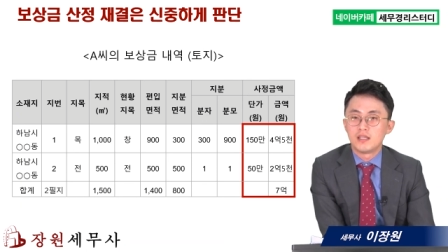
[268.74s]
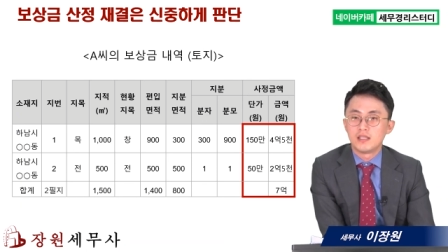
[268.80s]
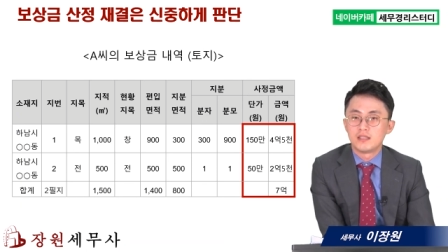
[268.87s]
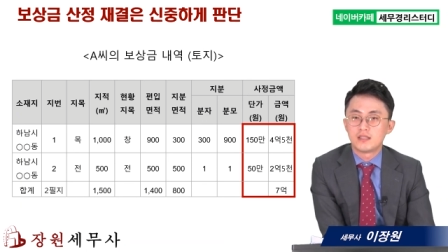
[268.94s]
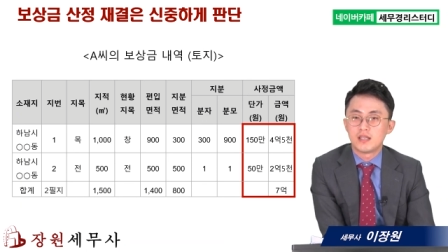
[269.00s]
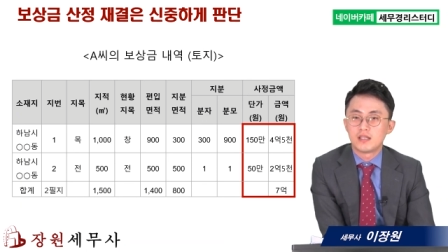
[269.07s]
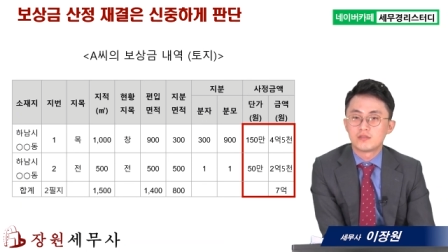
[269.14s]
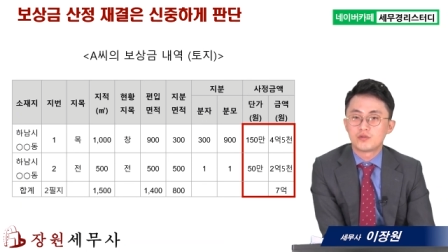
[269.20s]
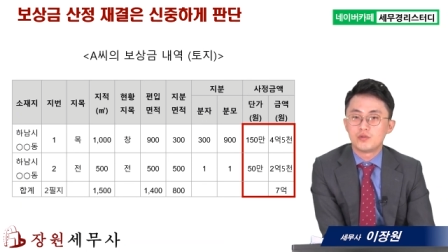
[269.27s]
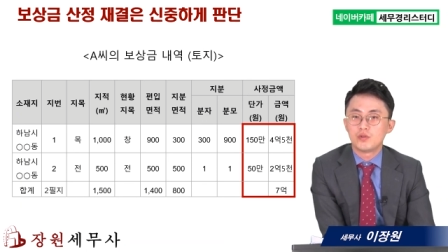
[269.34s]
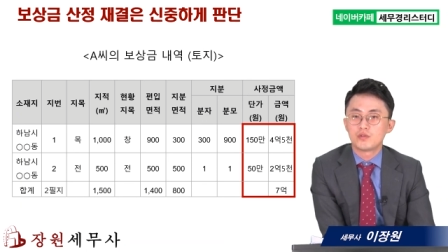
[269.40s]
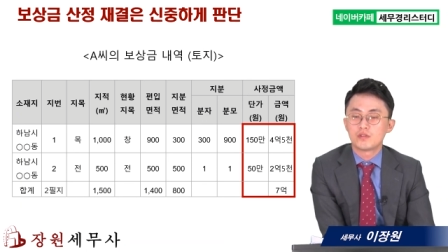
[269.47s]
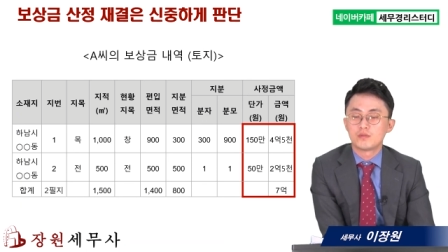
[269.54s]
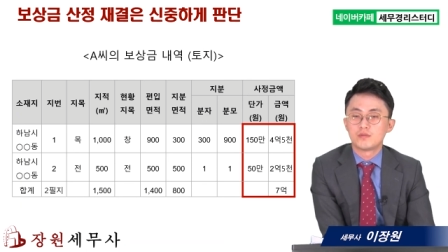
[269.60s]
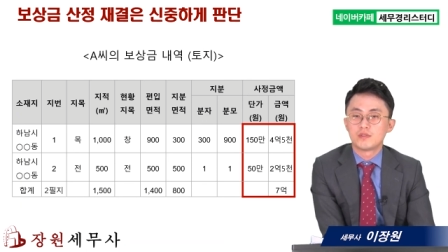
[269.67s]
이상
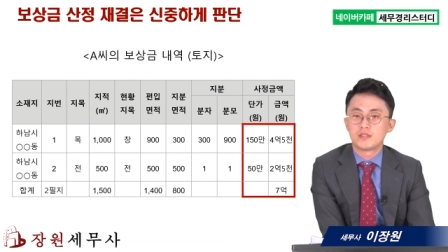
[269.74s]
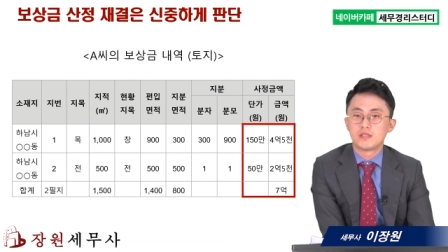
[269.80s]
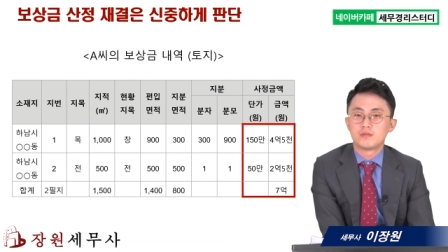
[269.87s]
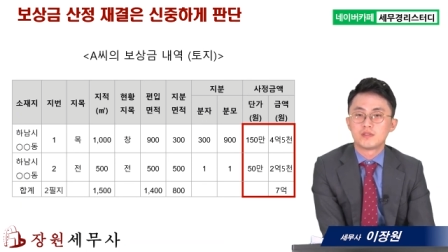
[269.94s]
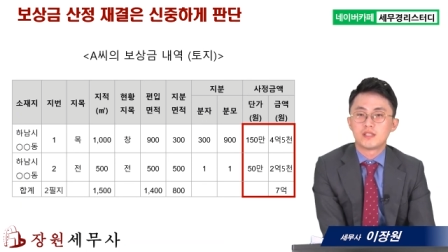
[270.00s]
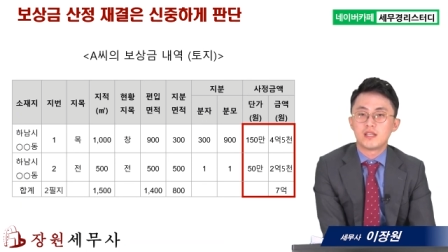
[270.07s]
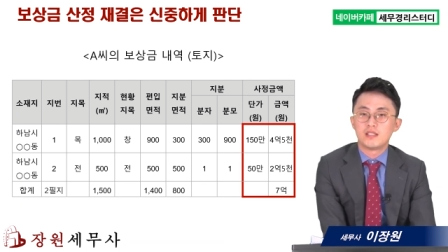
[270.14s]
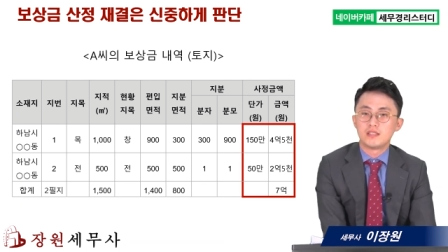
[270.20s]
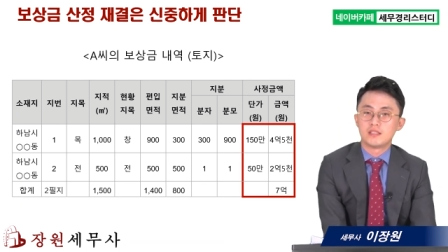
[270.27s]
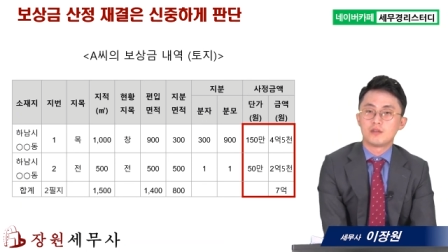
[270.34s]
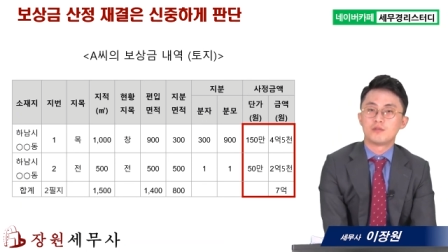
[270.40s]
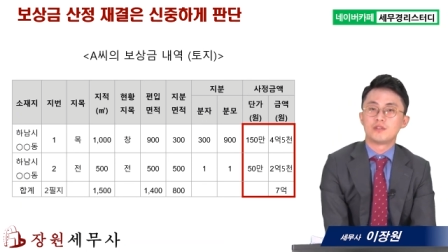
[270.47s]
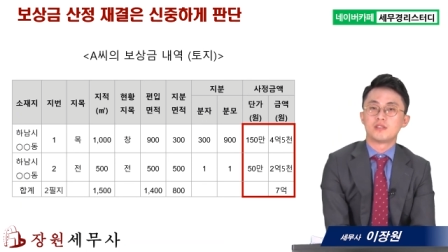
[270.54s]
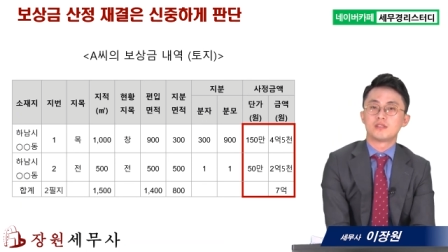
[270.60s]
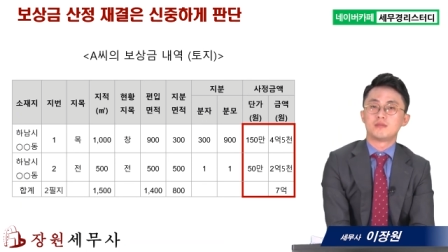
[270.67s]
수용전문세무사
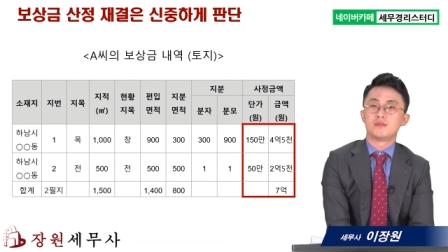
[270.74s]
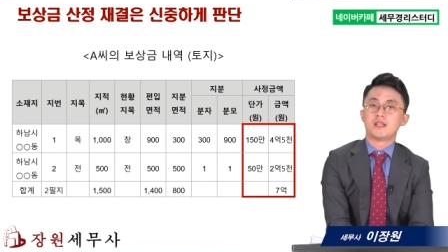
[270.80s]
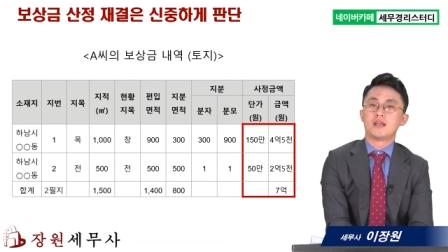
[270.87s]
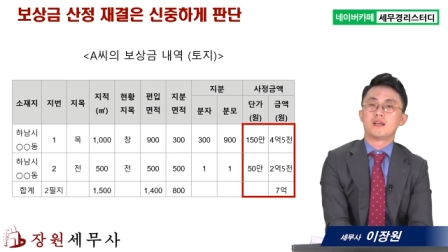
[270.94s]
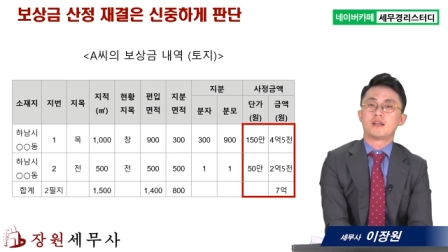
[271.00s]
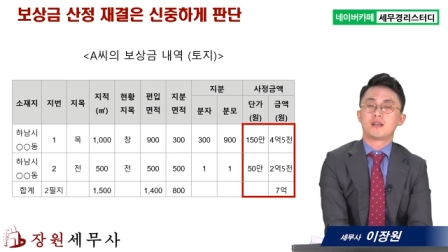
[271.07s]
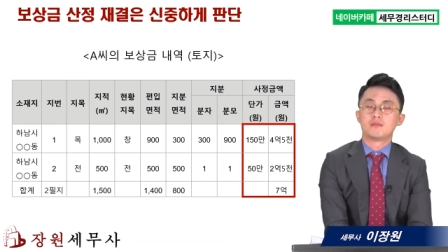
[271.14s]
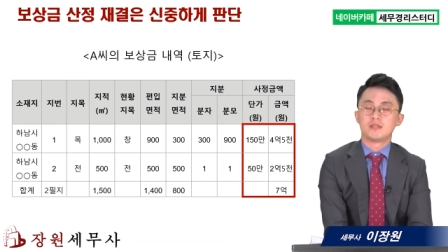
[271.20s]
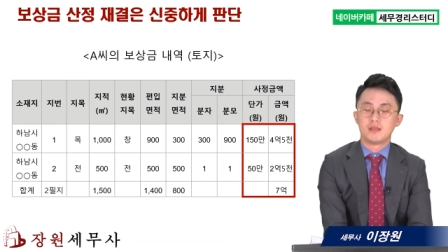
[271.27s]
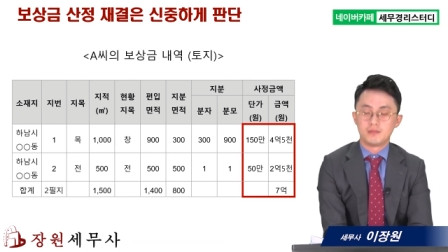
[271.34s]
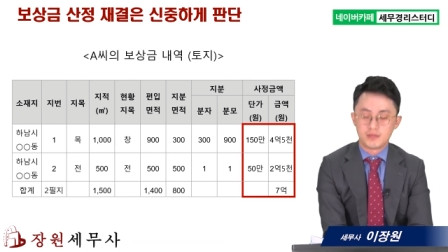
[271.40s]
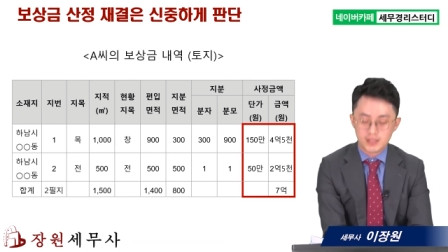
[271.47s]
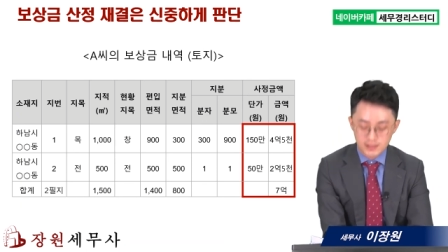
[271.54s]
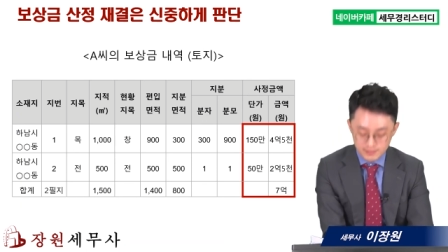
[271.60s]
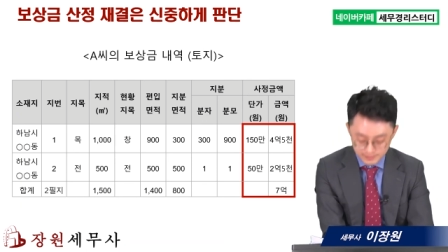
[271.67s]
이정원이었습니다.
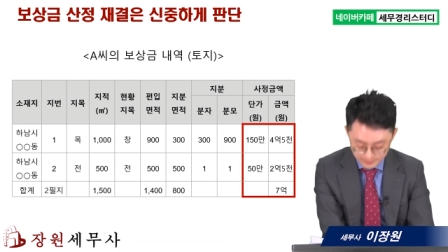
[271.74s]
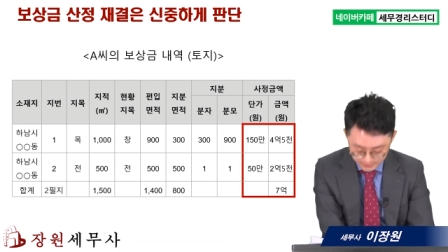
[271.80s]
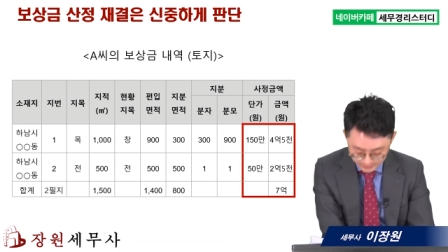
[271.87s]
감사합니다.